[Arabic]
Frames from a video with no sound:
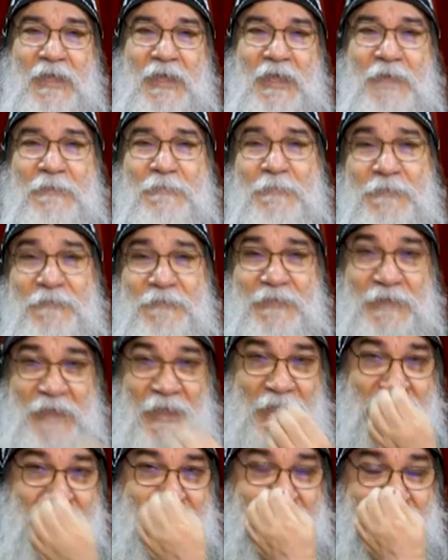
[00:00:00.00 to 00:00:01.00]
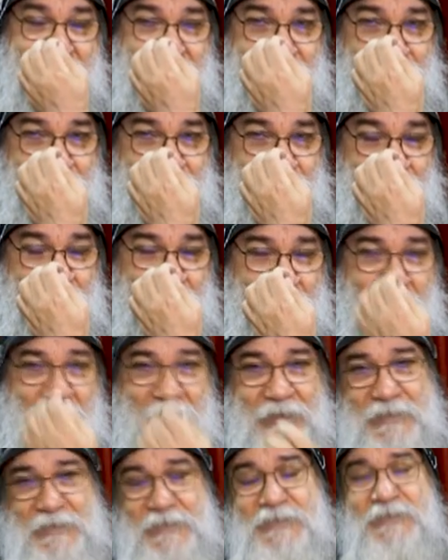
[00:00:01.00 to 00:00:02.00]
أما في النحاس نفسه
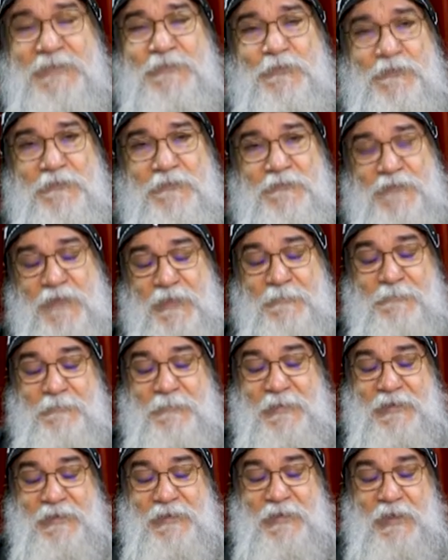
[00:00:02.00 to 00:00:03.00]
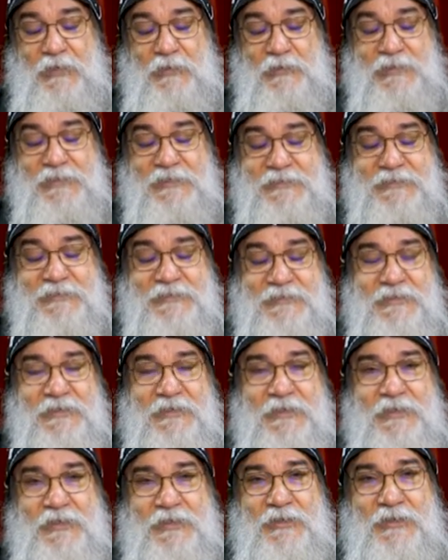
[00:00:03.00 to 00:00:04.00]
معنى اسمه فم النحاس
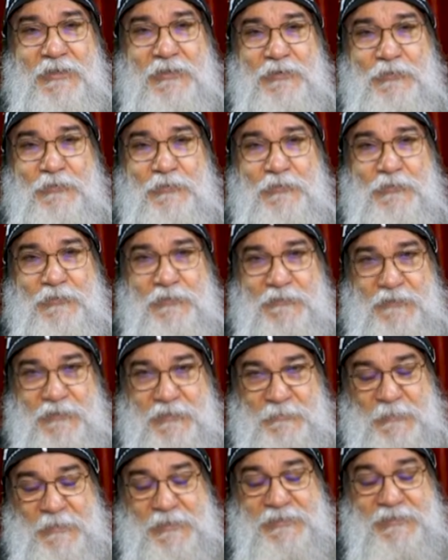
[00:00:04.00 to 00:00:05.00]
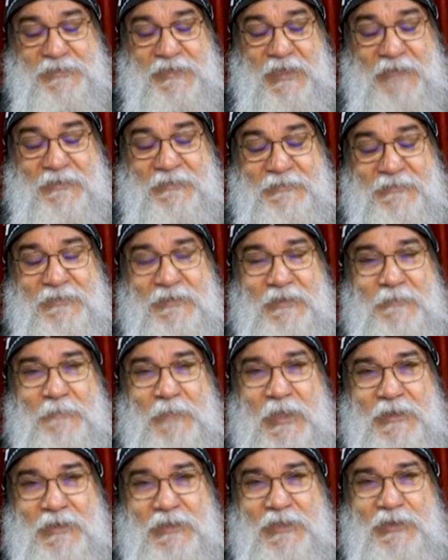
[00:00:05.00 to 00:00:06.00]
وفي المصري عندنا
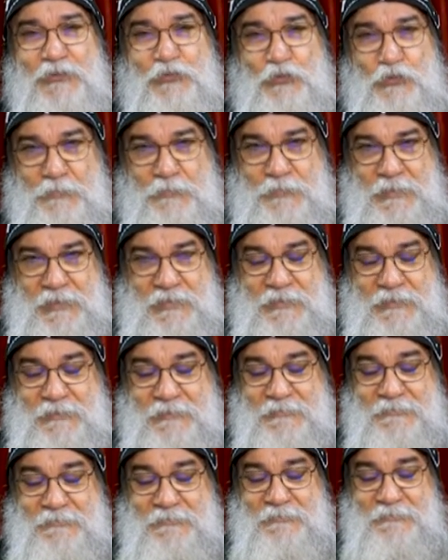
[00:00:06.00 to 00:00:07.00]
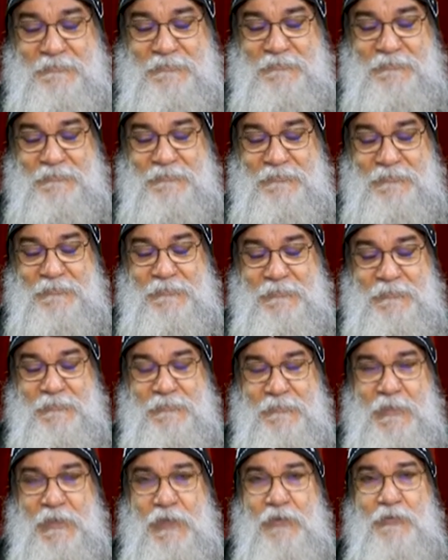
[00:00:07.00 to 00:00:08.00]
معناه نوبي
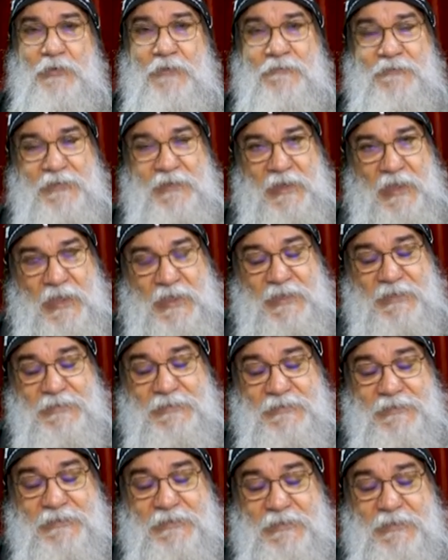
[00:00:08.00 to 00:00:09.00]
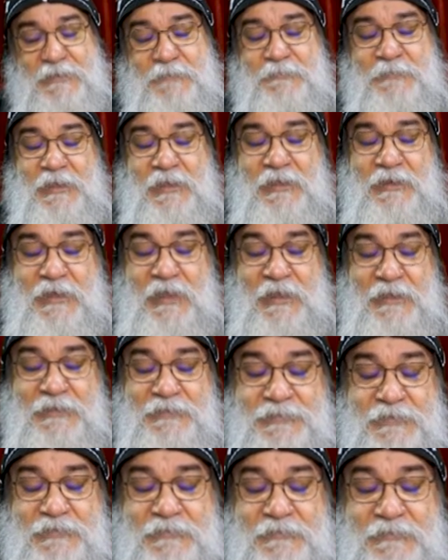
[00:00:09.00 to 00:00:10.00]
هو فنحاس ابن
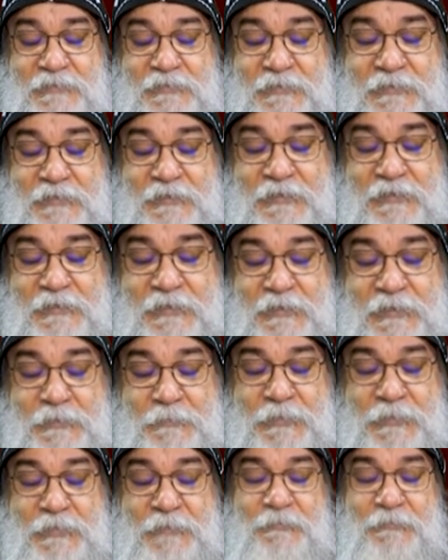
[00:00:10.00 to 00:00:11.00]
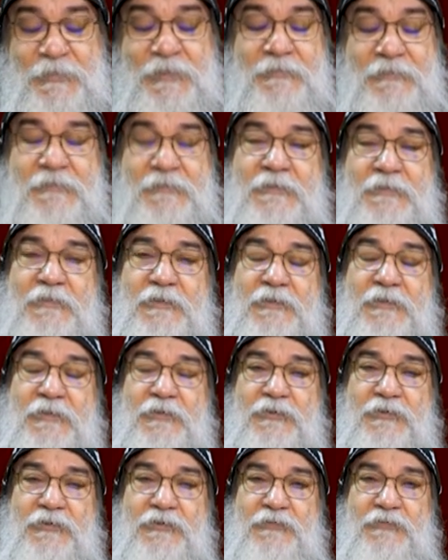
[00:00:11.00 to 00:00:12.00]
العازر من بنت
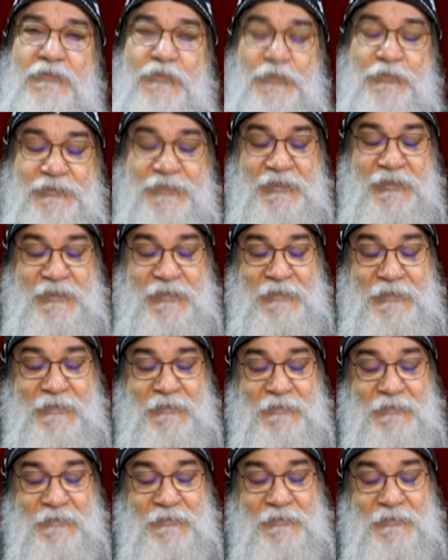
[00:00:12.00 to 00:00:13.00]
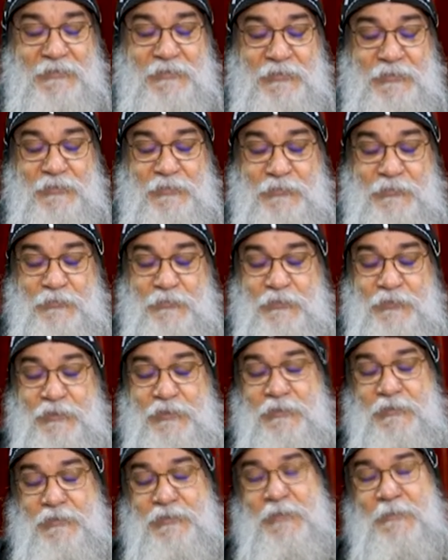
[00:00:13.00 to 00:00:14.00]
فوطئيل
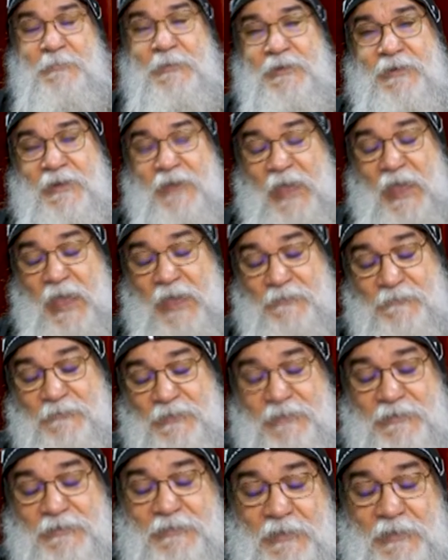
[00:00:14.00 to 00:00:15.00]
ويعتبر حفيد